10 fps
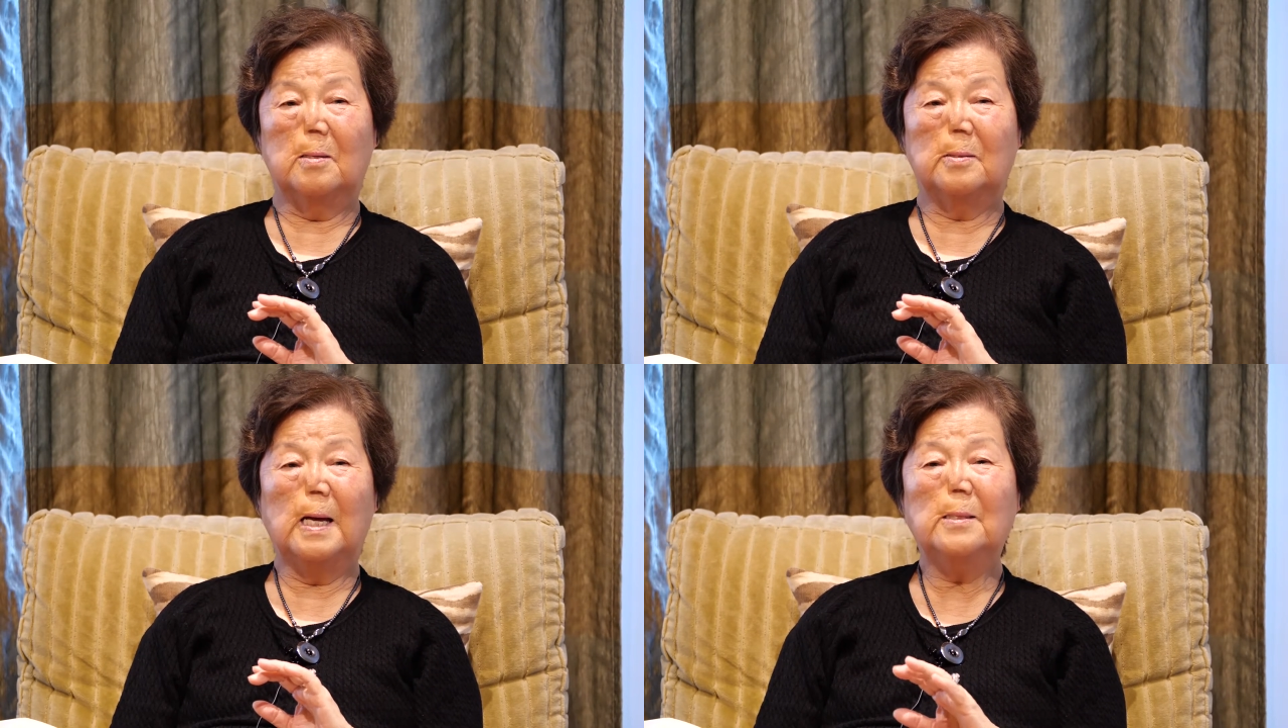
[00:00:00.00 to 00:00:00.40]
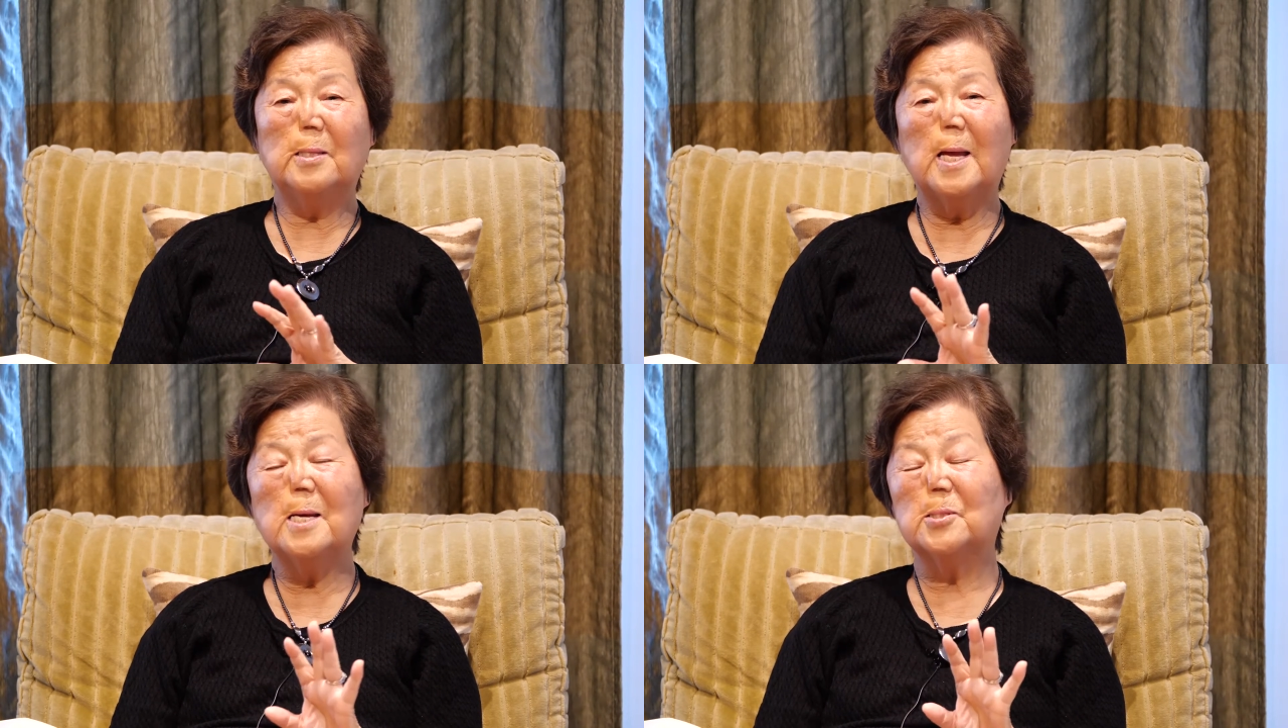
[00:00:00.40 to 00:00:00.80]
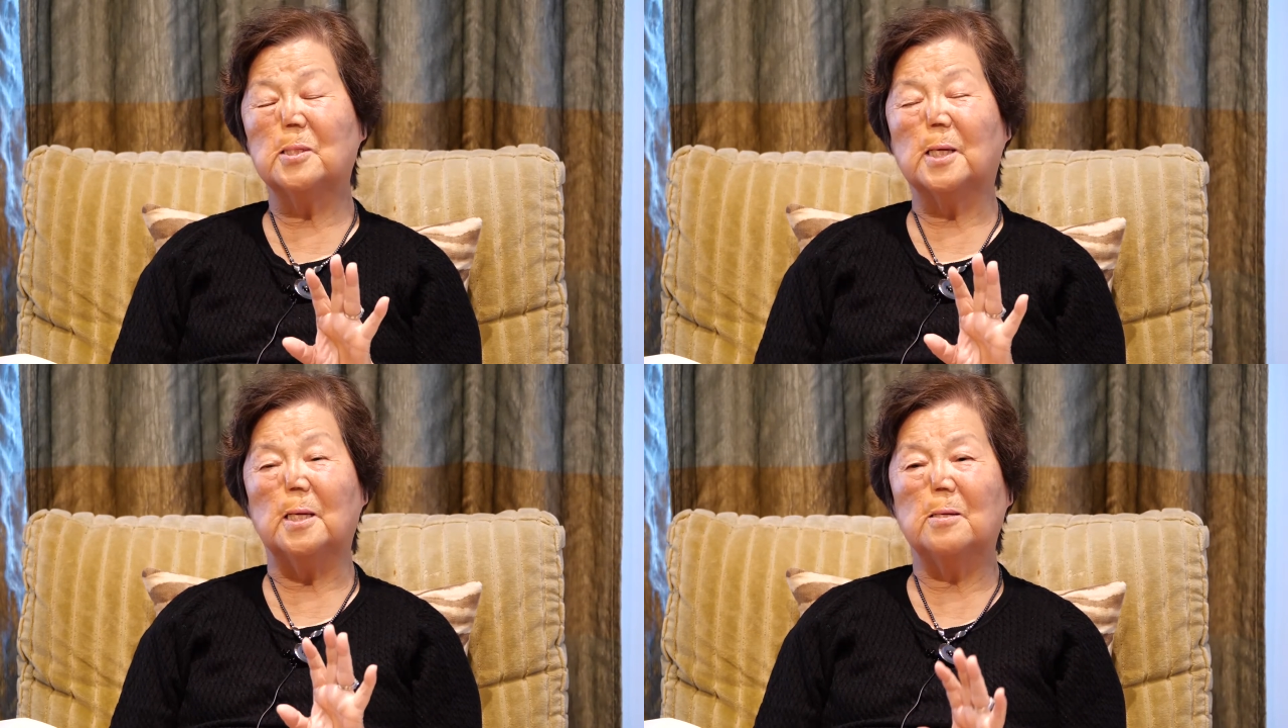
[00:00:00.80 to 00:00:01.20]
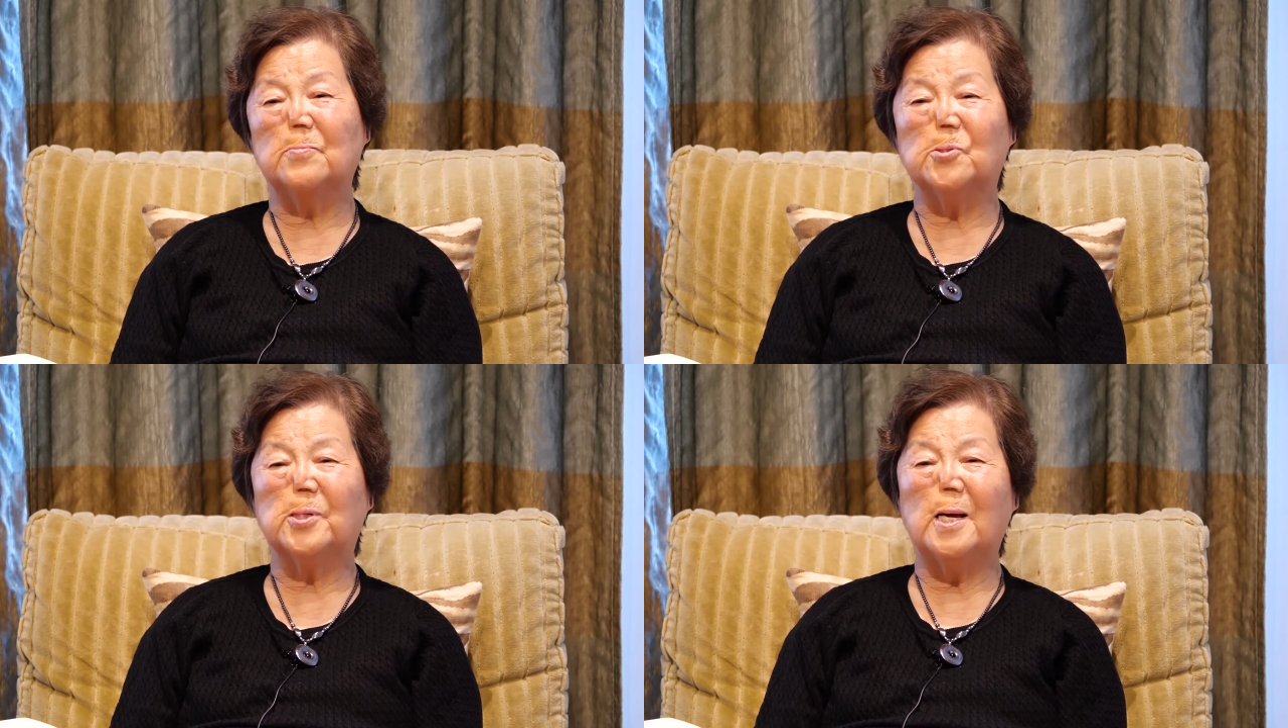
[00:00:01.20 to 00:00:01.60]
나는 애들
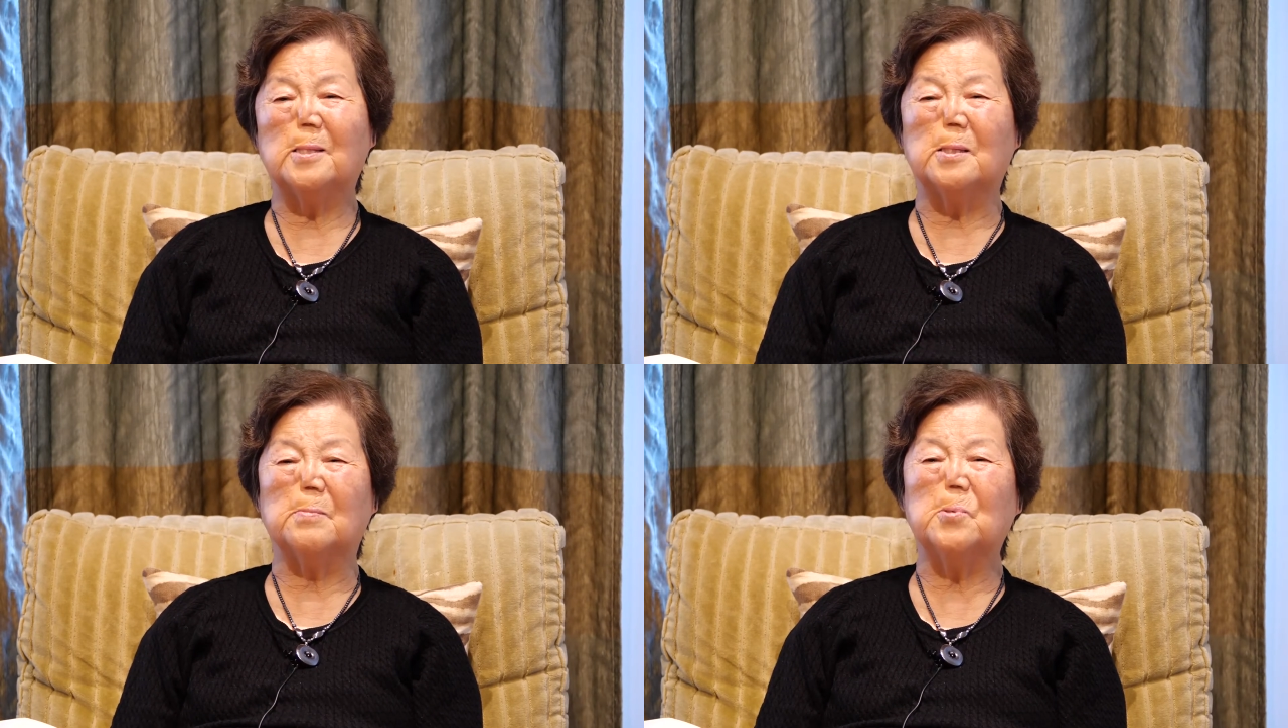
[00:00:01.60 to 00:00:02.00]
길러면서 애들이